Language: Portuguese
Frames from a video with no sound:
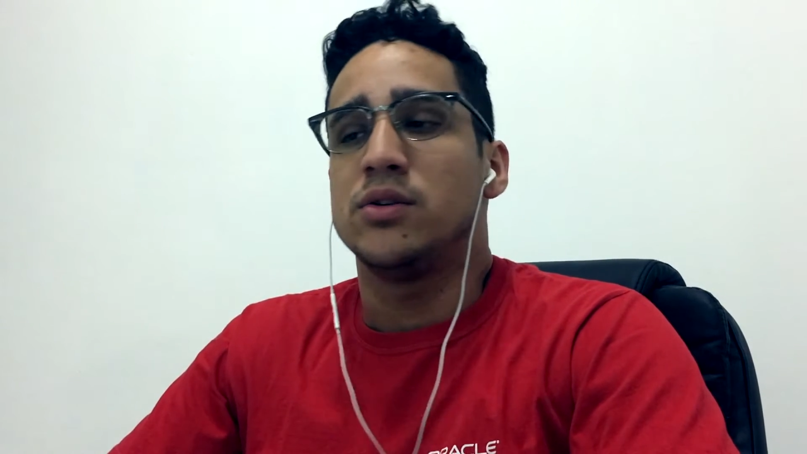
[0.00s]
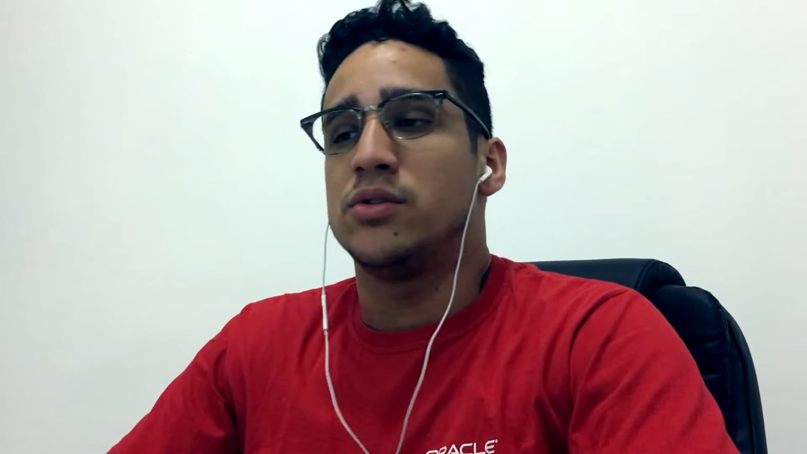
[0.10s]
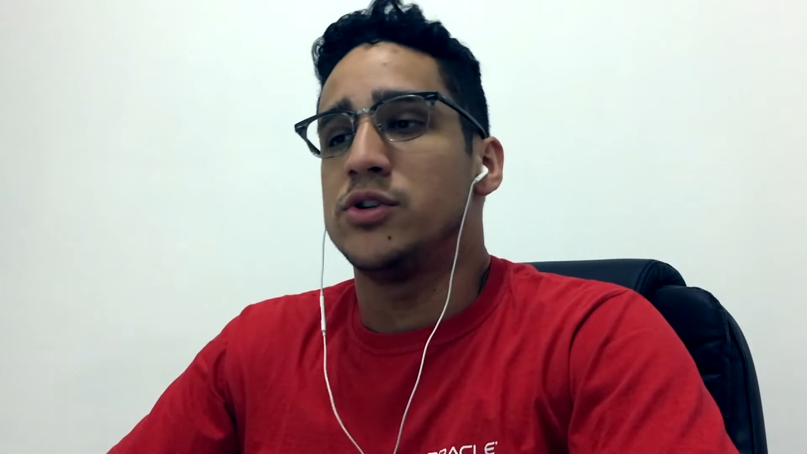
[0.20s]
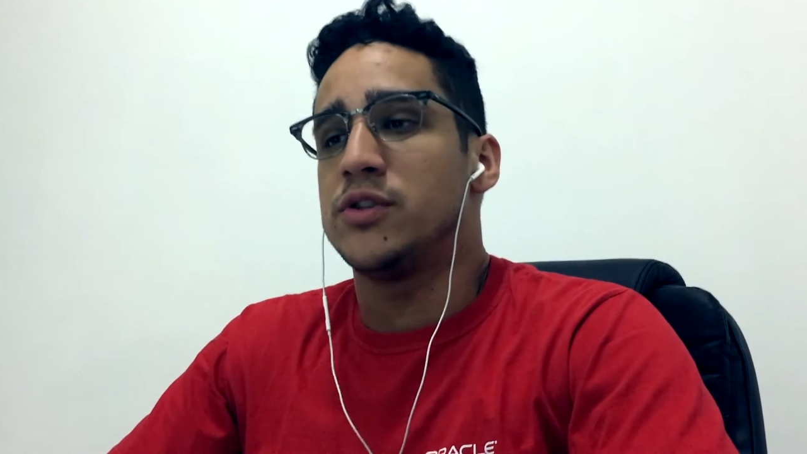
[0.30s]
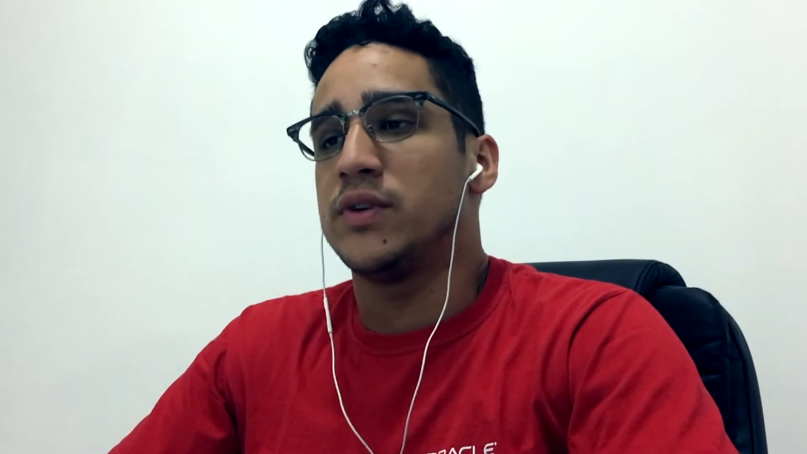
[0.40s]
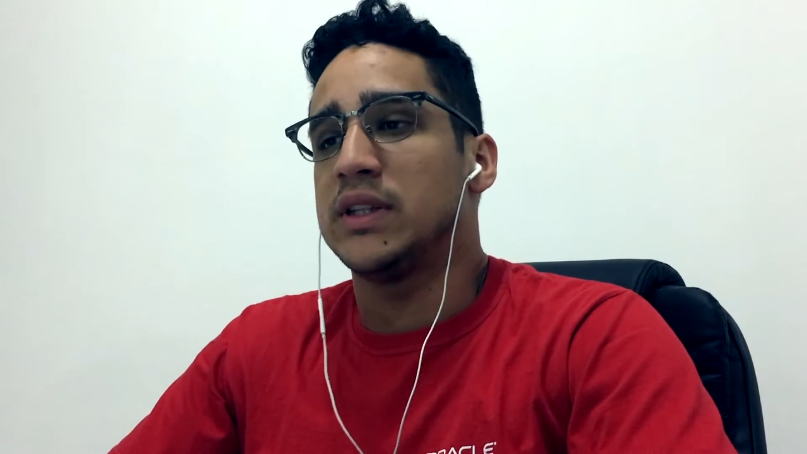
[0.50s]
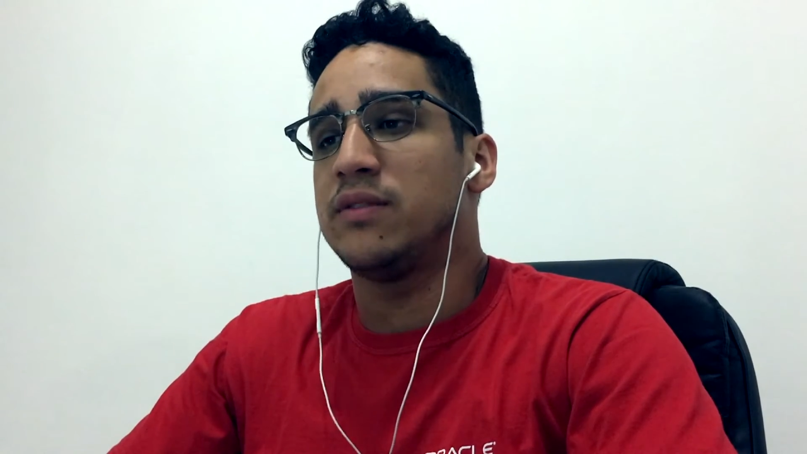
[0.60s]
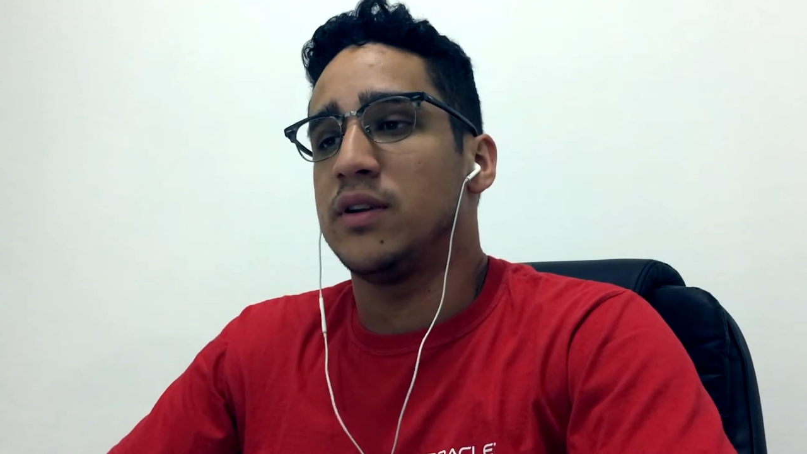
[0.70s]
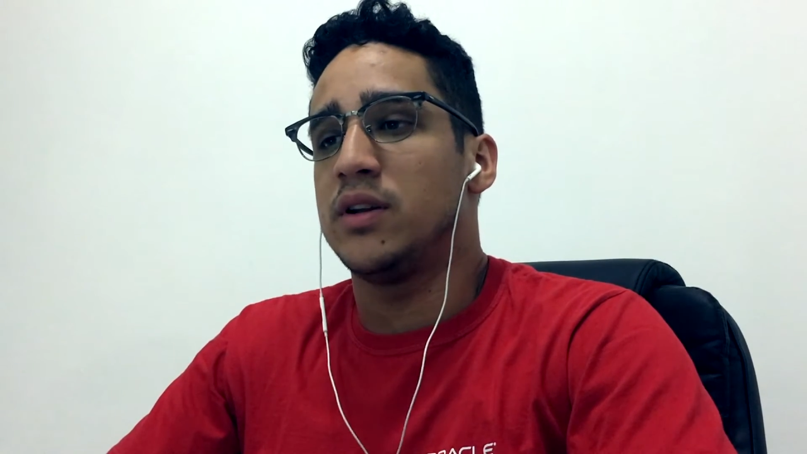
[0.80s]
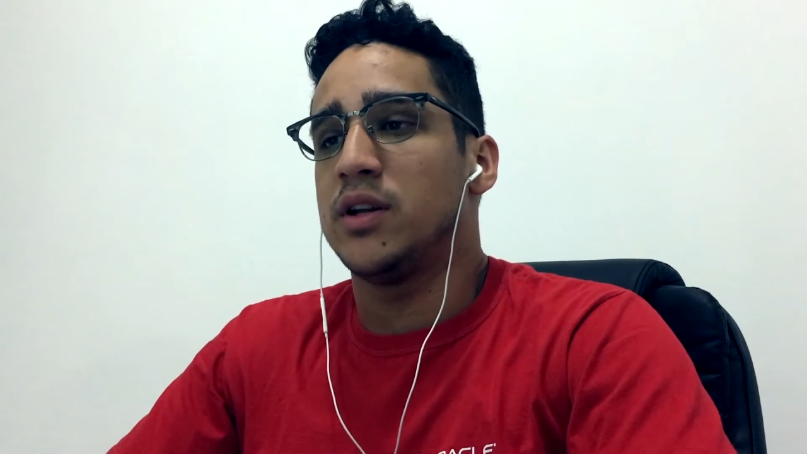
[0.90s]
Hoje eu vou estar
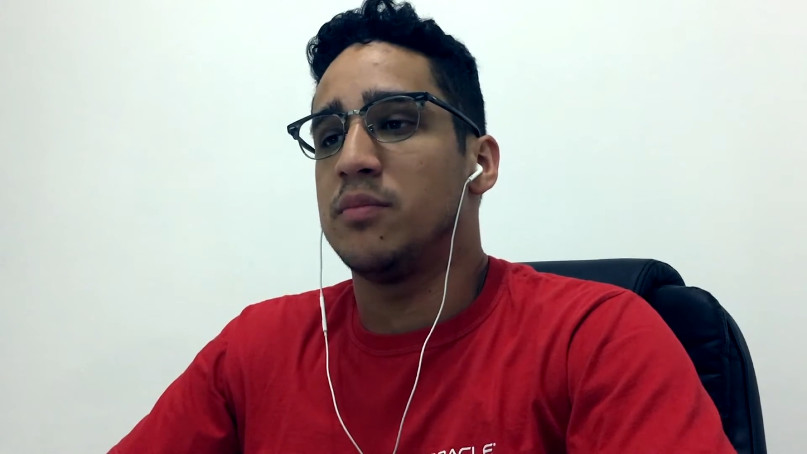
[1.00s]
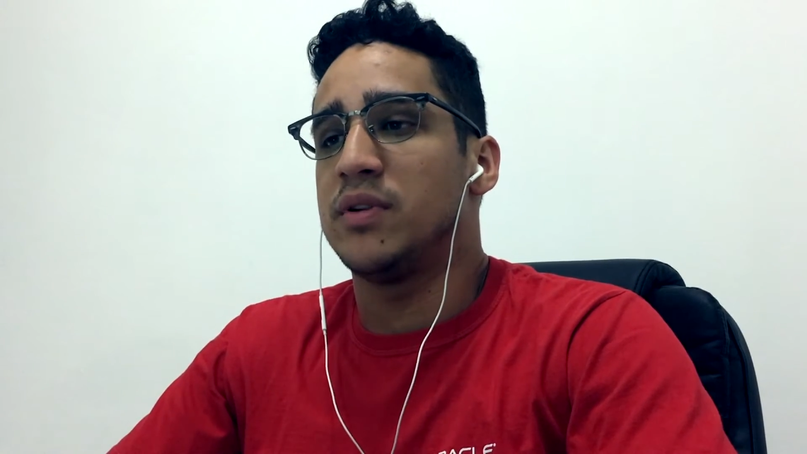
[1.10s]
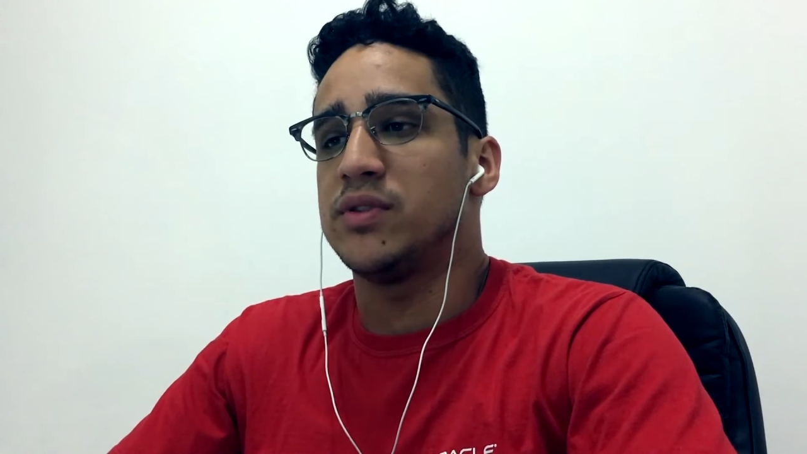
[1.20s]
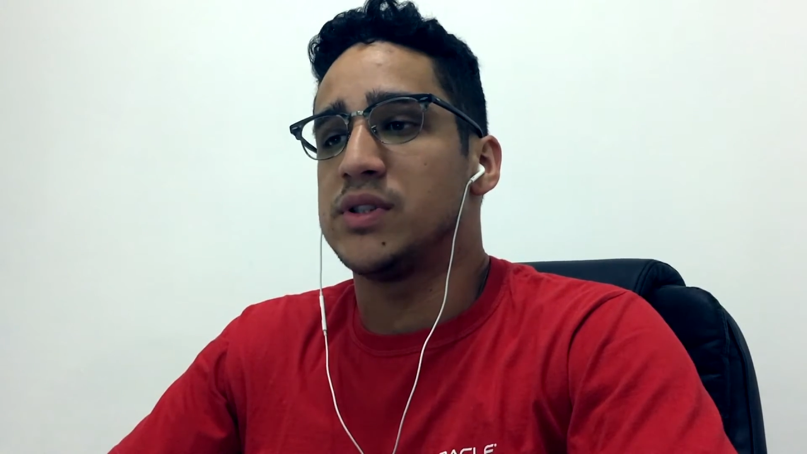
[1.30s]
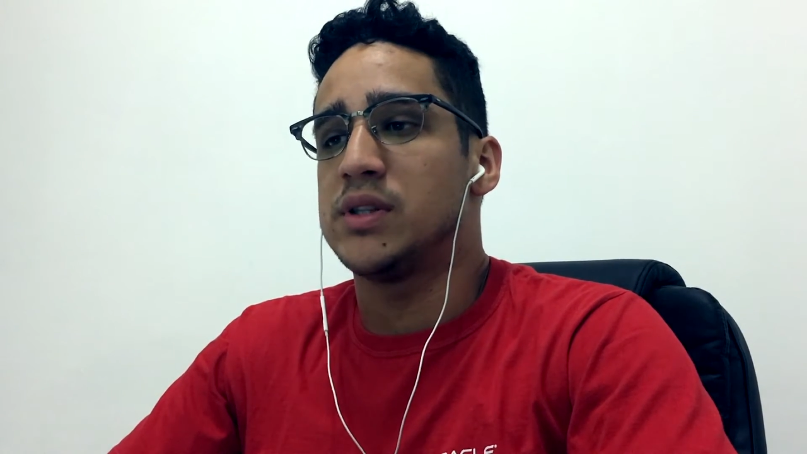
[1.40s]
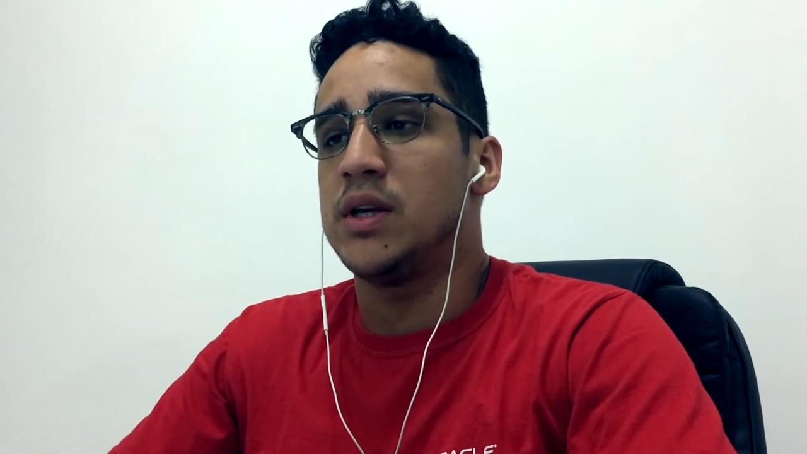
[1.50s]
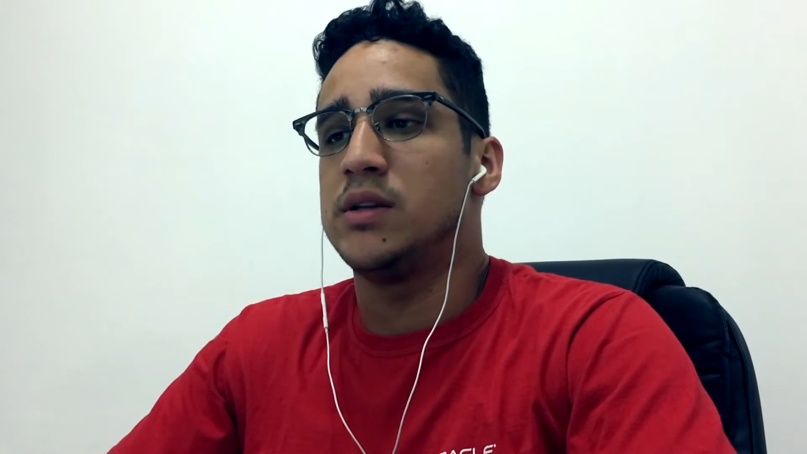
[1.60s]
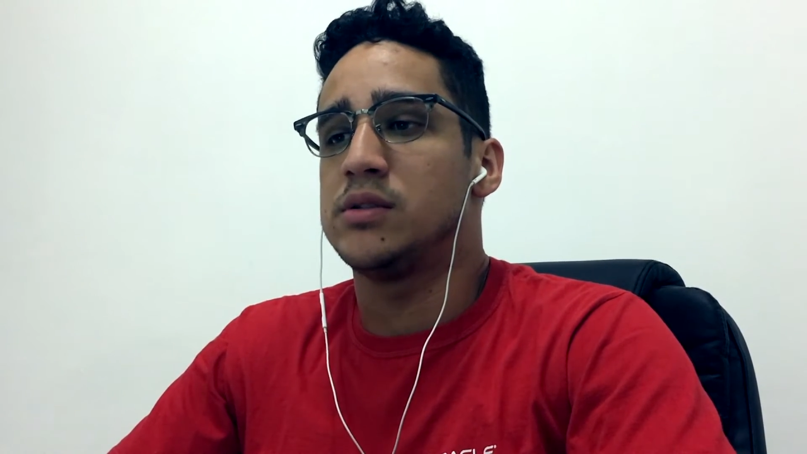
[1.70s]
falando aqui para vocês